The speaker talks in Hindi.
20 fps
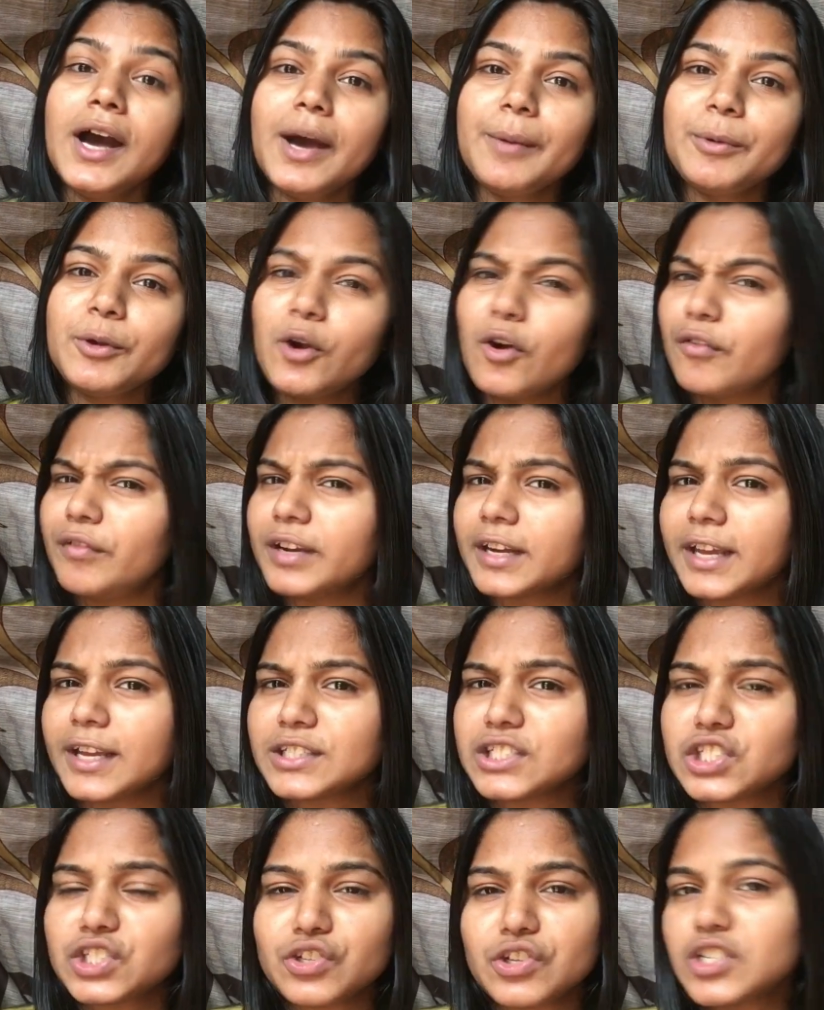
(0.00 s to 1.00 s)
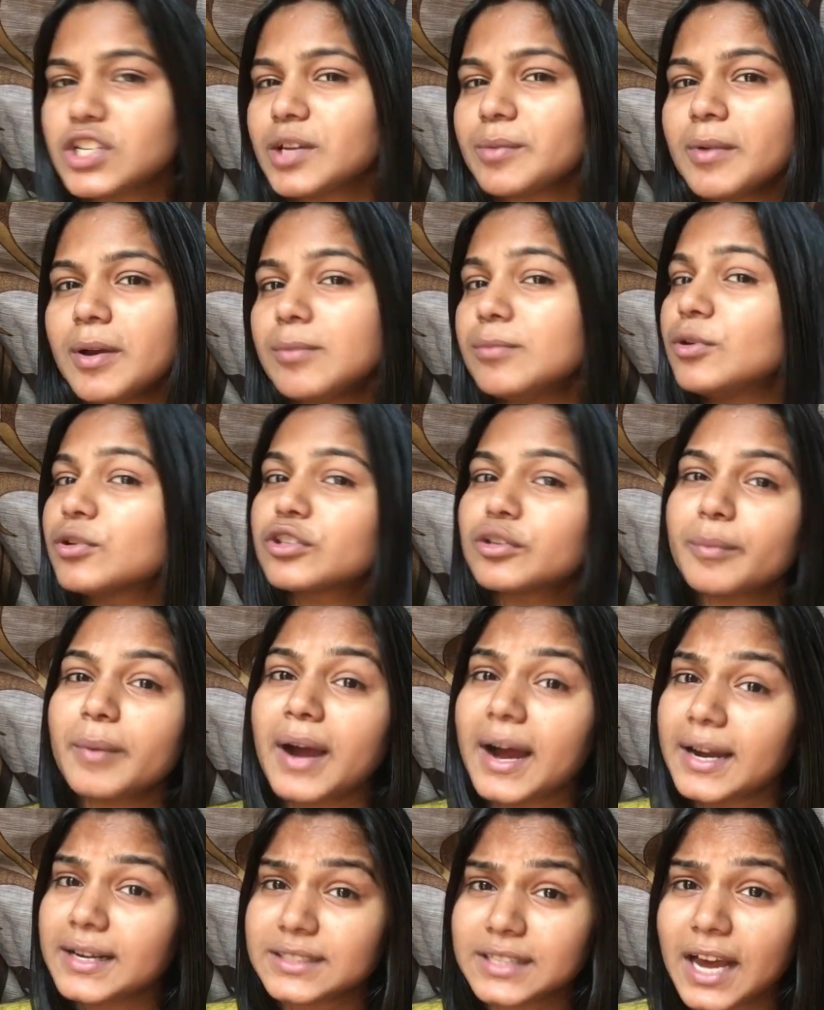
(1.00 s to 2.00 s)
अभी कोविड की सिचुएशन में हम लोग तो
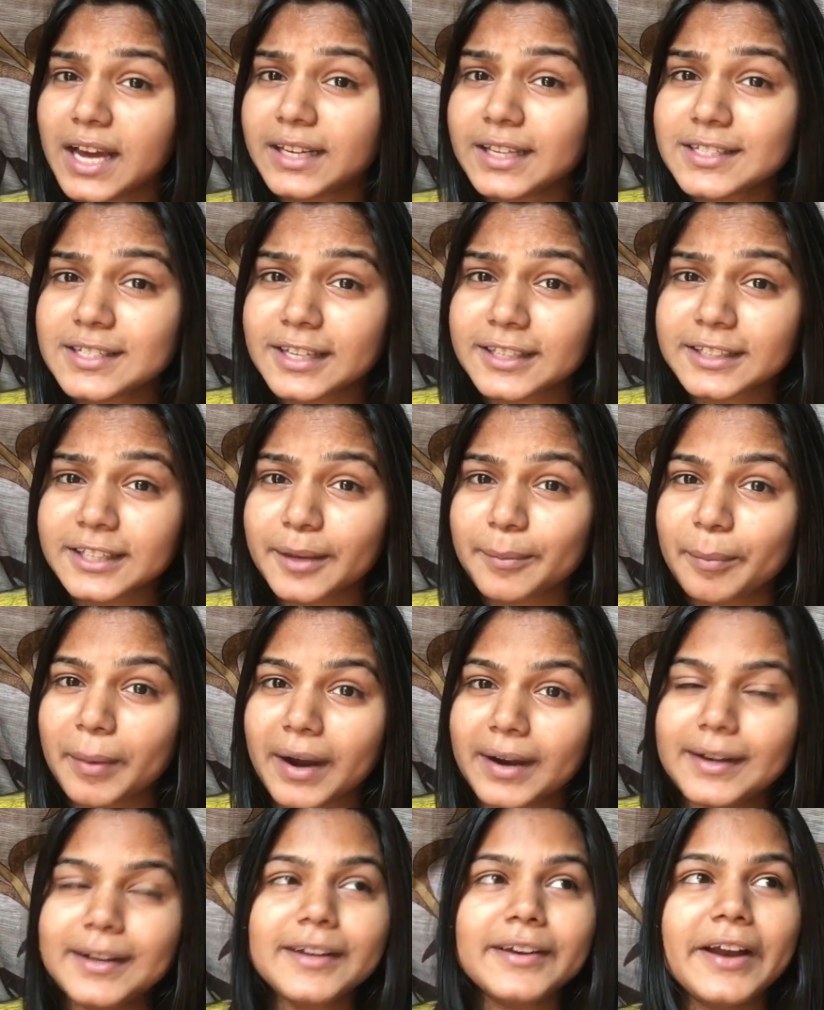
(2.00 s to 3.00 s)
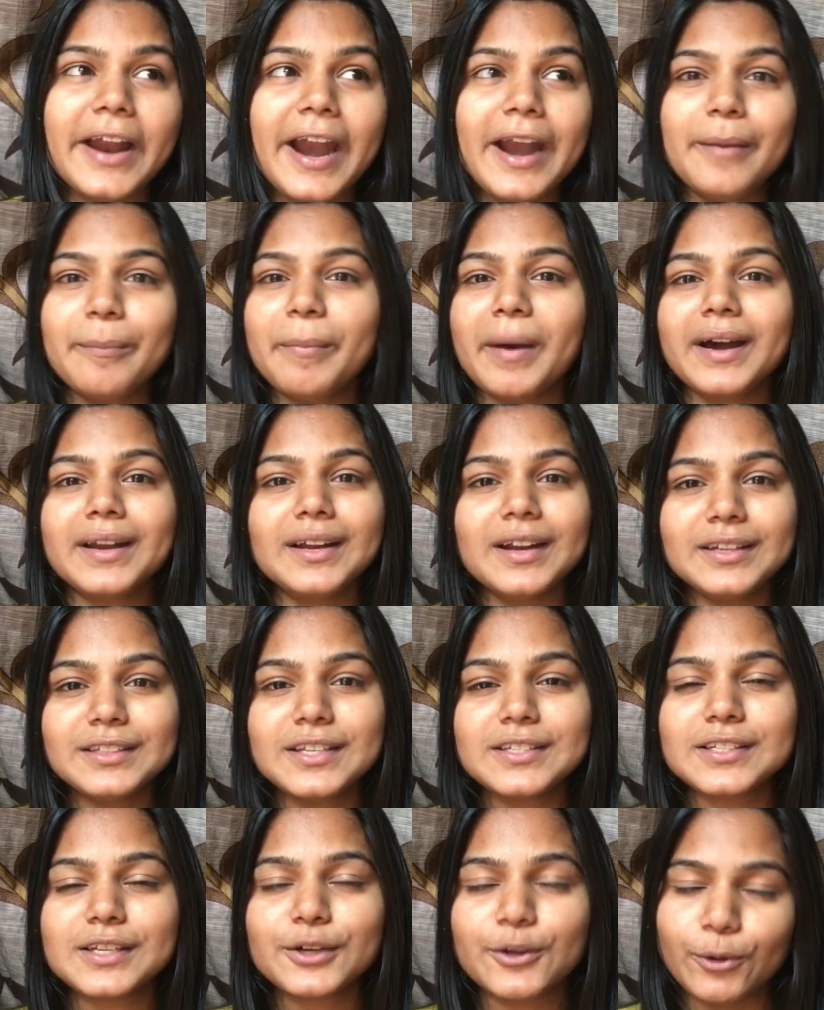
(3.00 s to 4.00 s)
बाहर जा नहीं सकते पार्लर एंड पार्लर
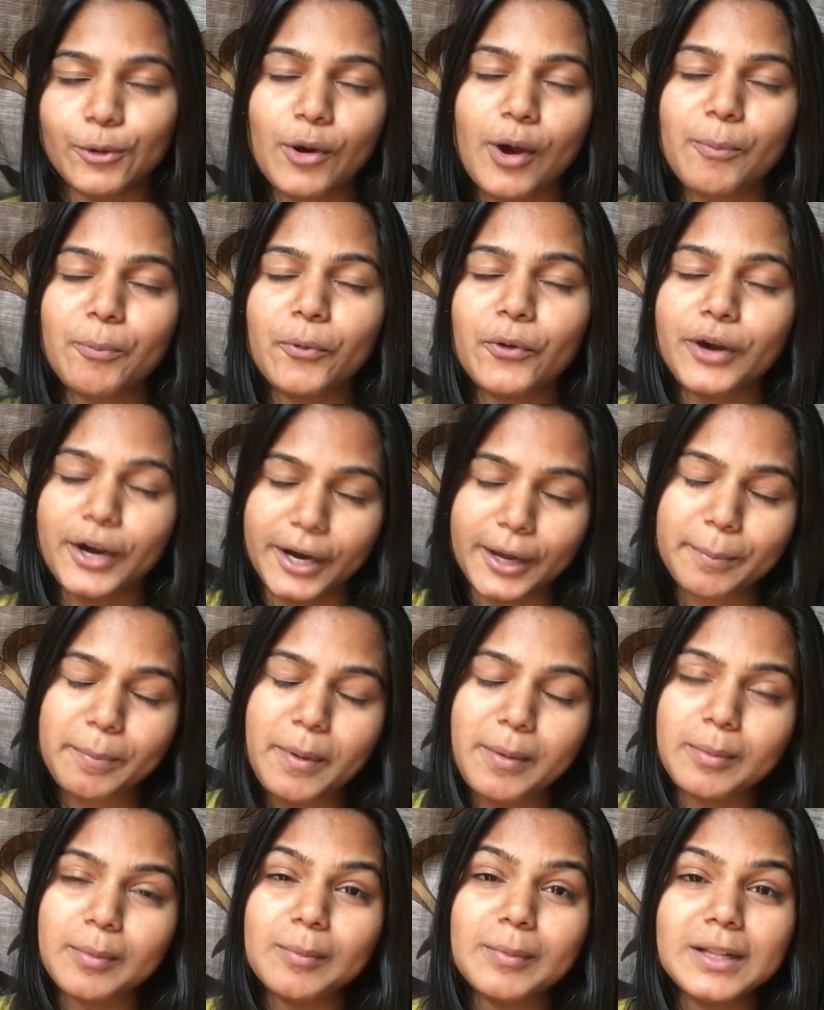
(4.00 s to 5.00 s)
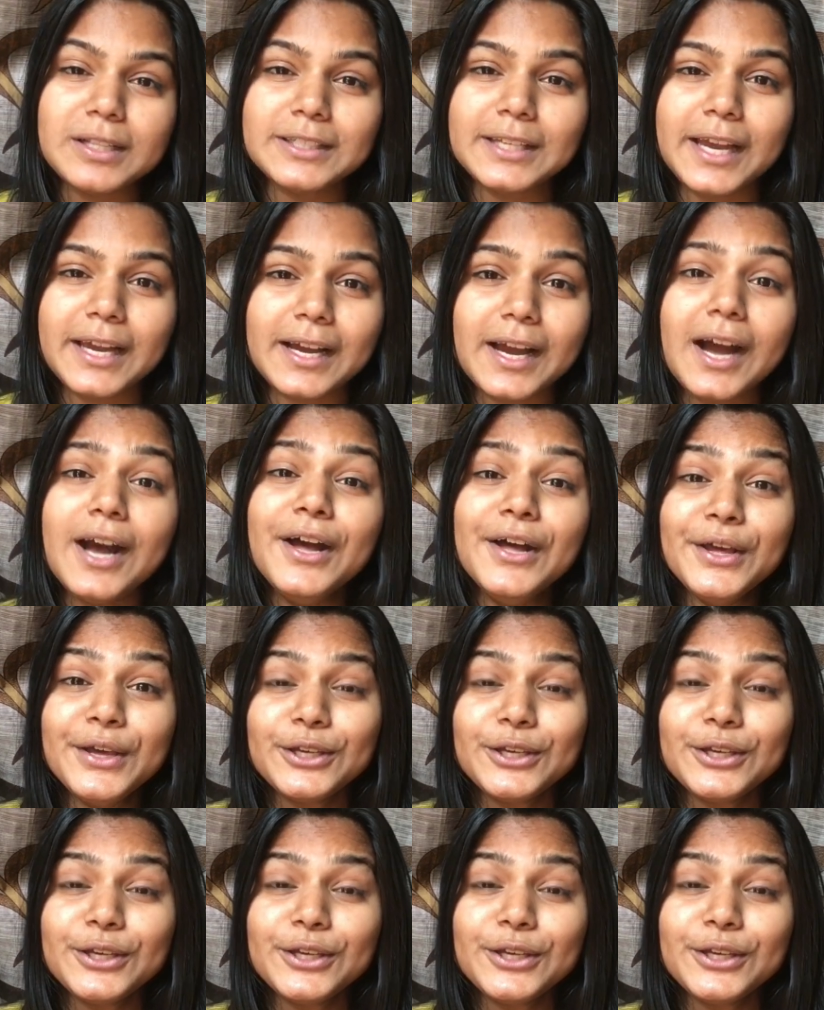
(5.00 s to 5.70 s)
जैसा ग्लो आपको घर पर भी मिल जाएगा